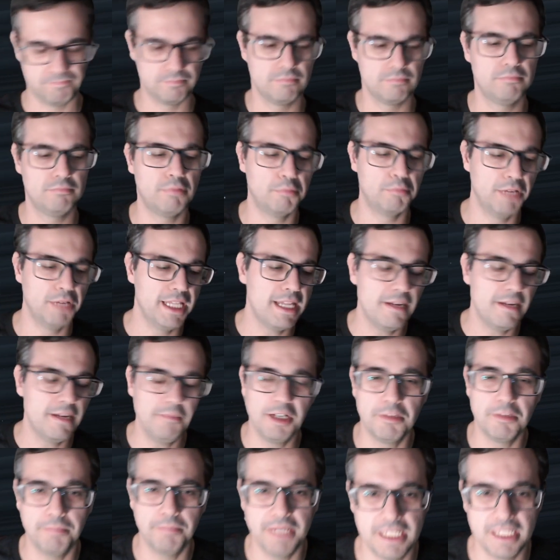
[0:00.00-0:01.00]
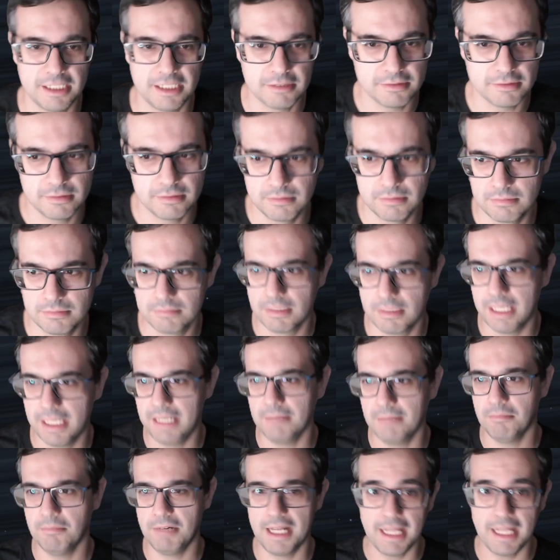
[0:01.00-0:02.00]
pues voy a dar mi opinión,
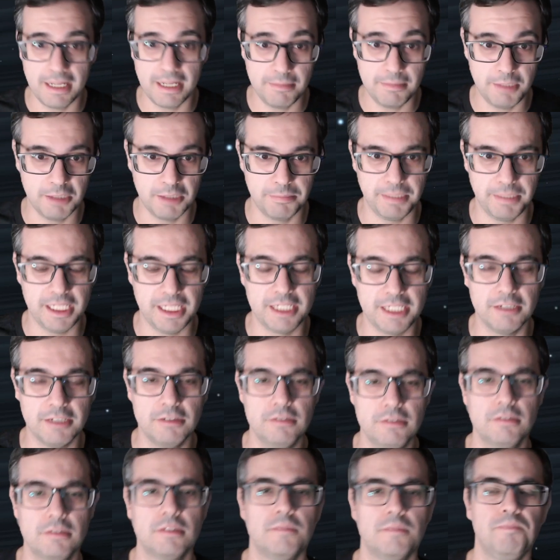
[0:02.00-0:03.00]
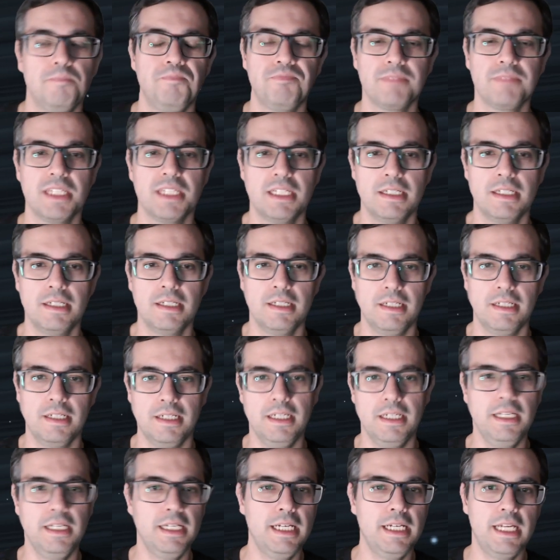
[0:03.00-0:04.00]
¿vale? Voy a dar mi opinión.
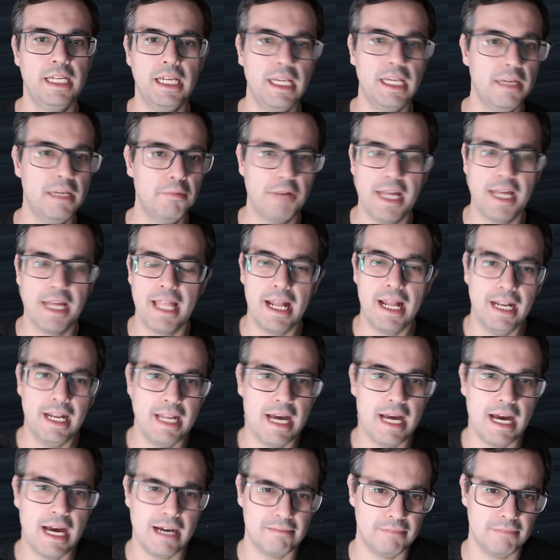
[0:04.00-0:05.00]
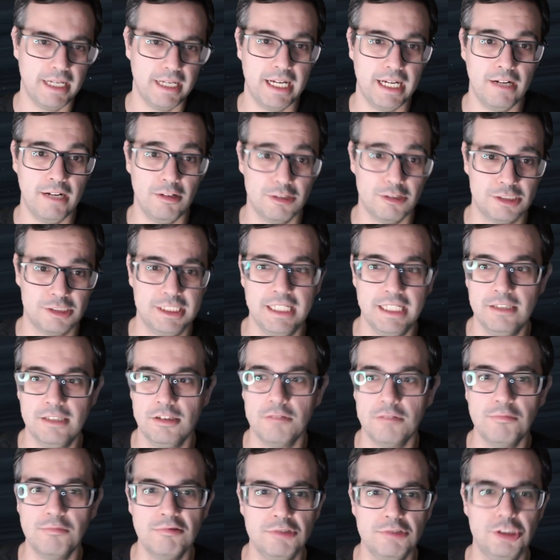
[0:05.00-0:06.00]
Y voy a darla. Eh, lo
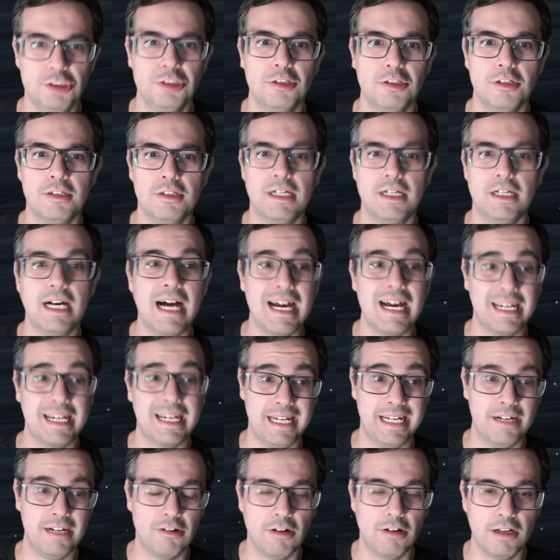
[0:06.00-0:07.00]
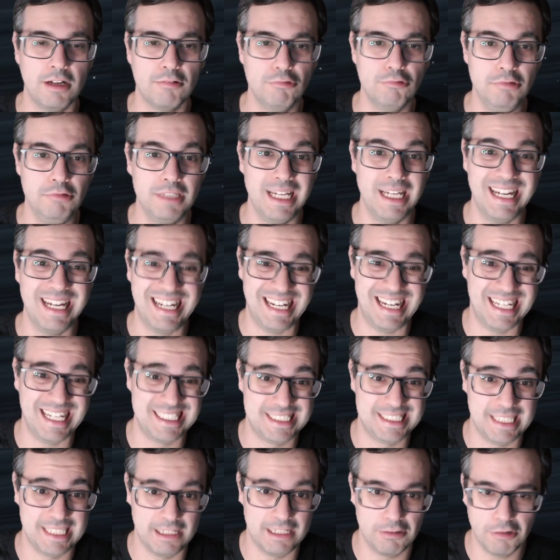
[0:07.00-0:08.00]
siento mucho a quien no le guste, que
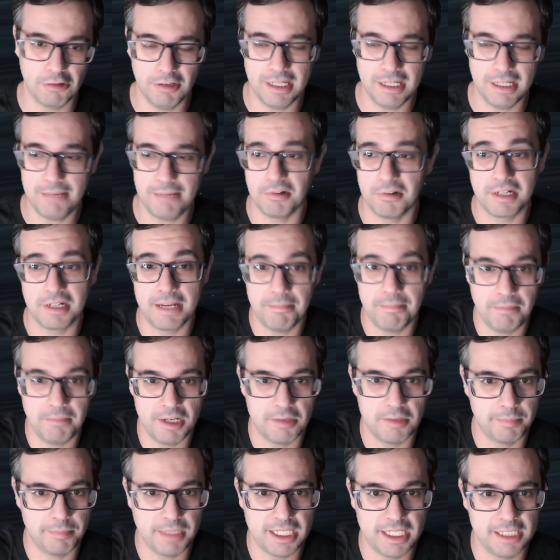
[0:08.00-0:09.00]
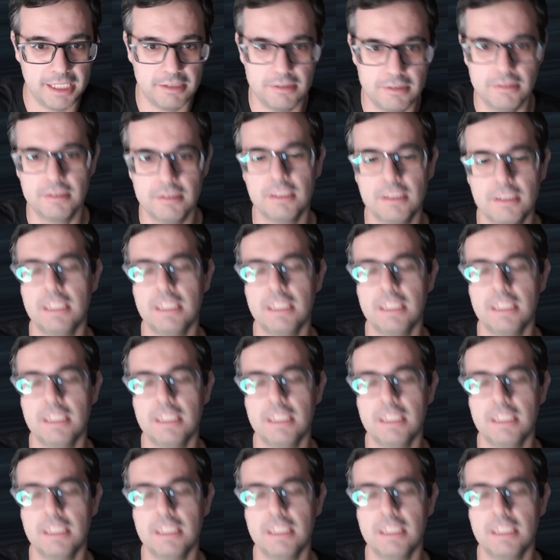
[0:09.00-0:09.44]
se joda, porque es mi opinión.